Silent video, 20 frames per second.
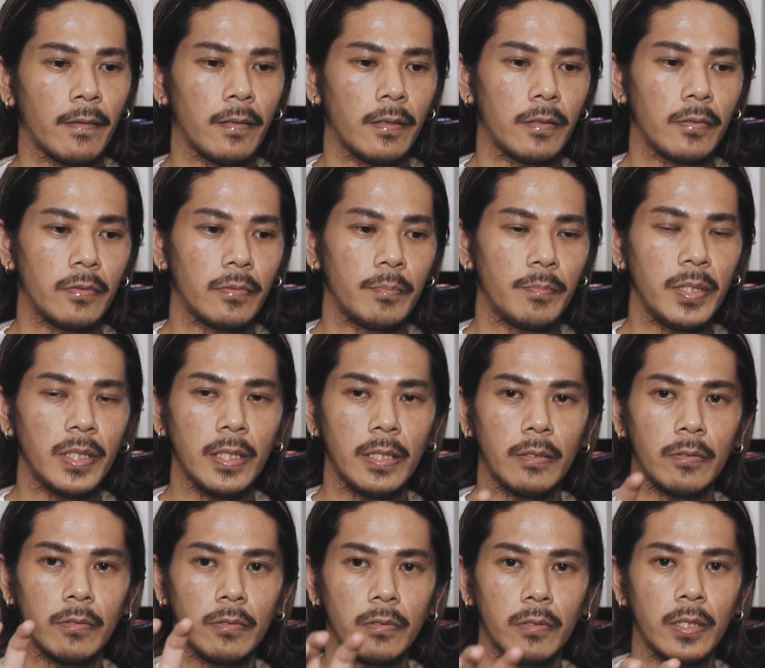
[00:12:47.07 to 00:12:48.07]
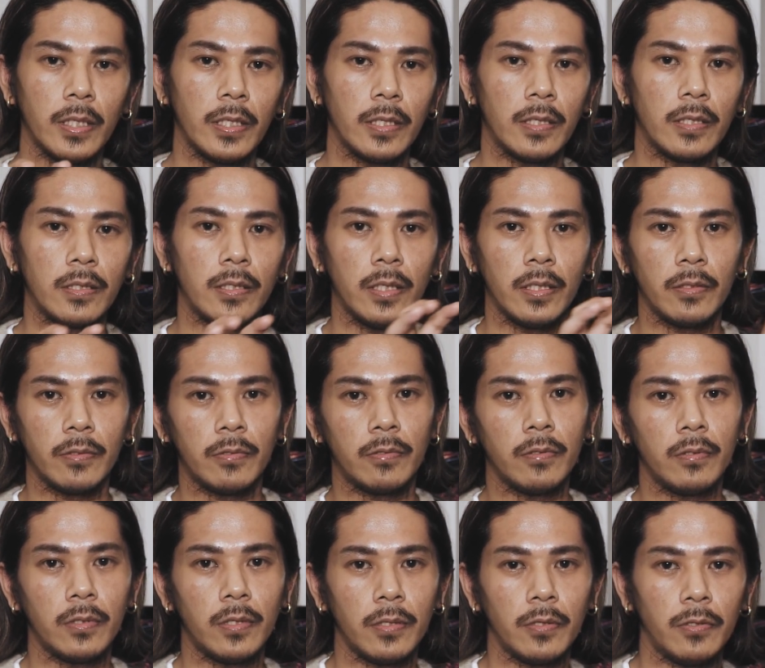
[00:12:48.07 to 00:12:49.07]
あの見たことないデザインを
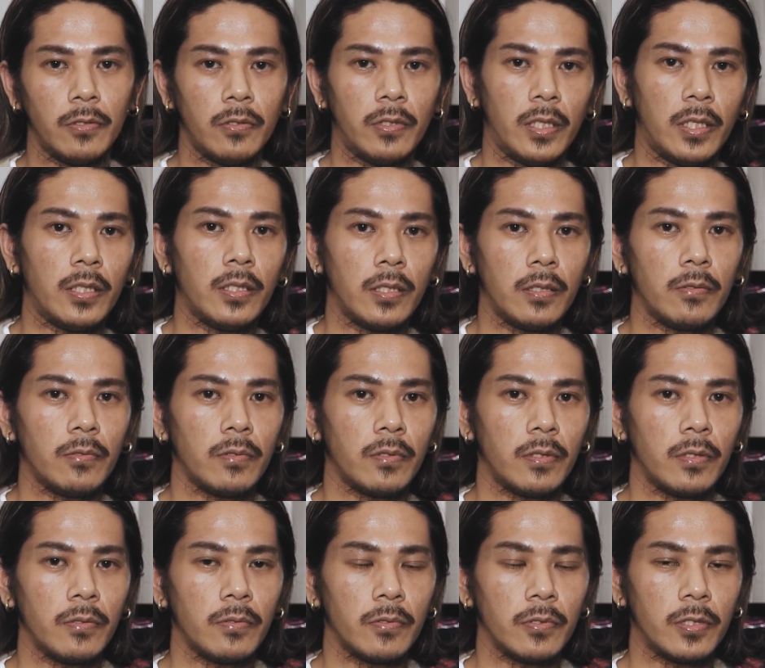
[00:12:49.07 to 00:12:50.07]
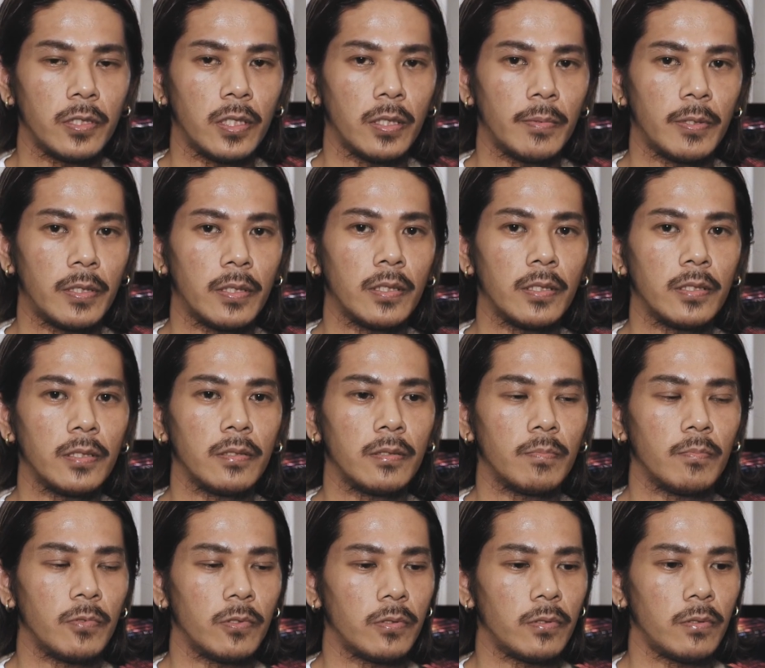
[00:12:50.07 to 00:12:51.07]
彫ってる人誰だろうっていうのを調べたらしいんで
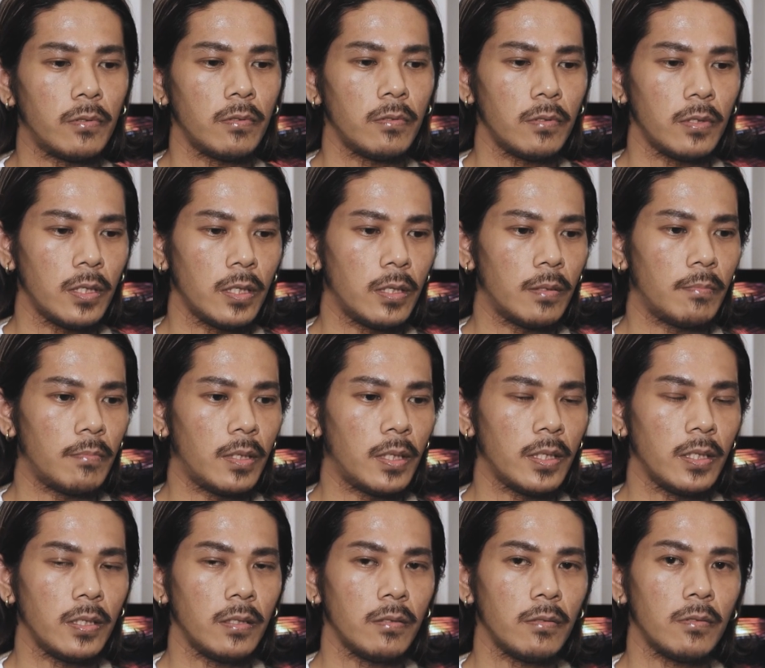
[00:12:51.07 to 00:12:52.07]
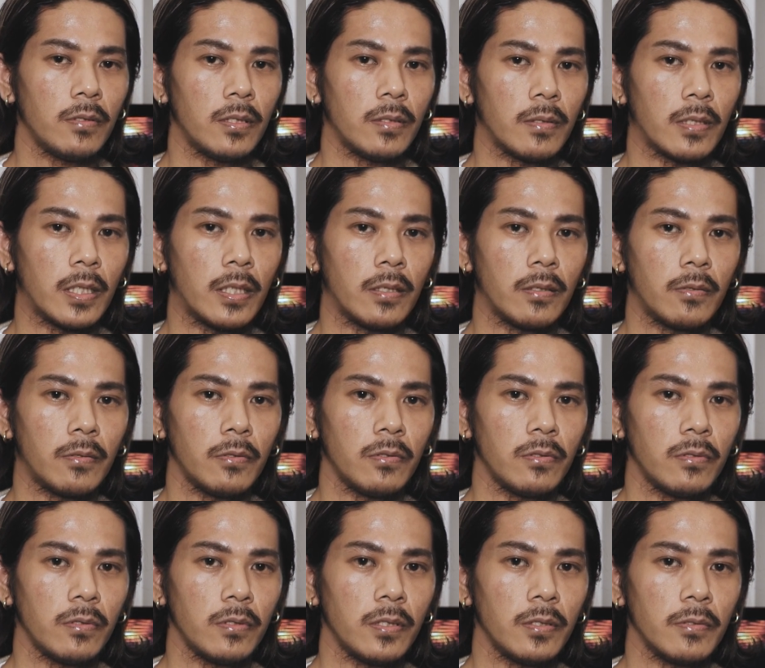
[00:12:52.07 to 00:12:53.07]
すもうそのねマインドがかっこ
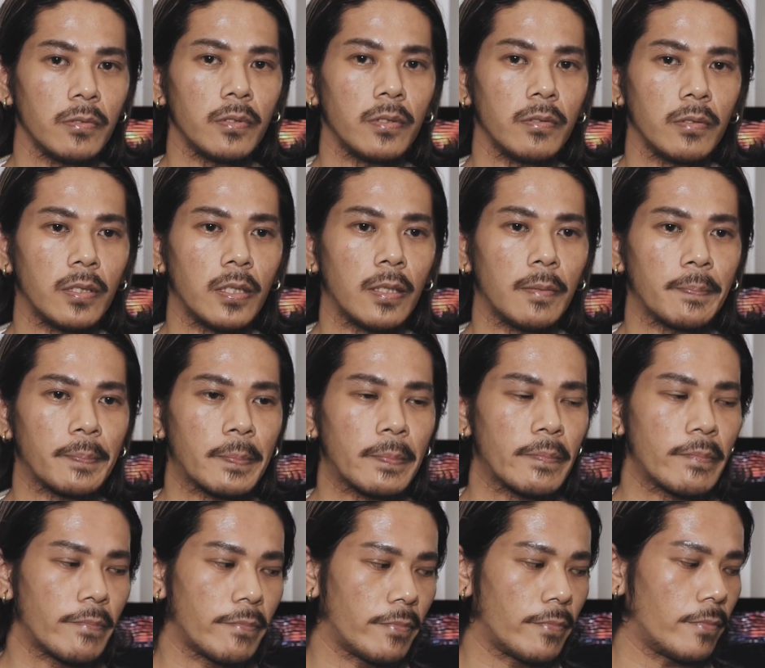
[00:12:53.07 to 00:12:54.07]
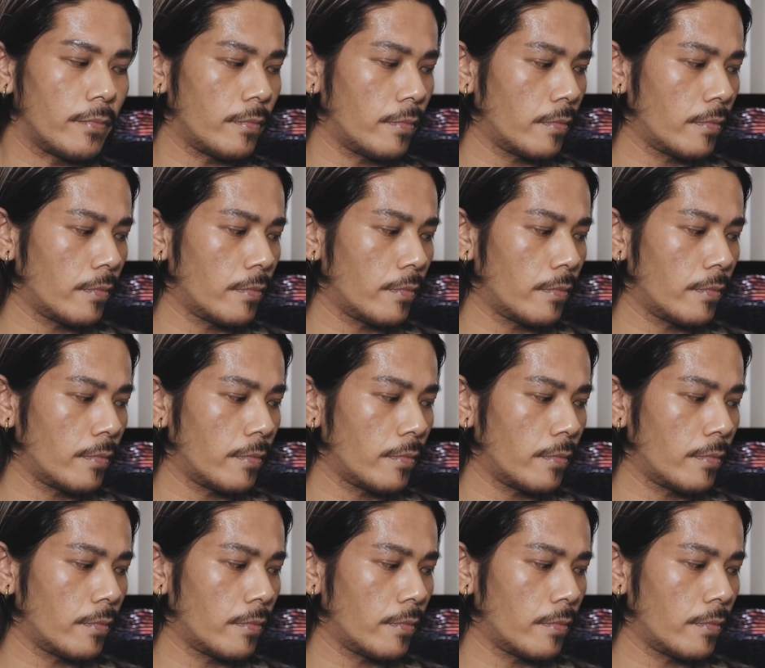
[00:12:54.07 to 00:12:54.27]
よすぎるっていうかうん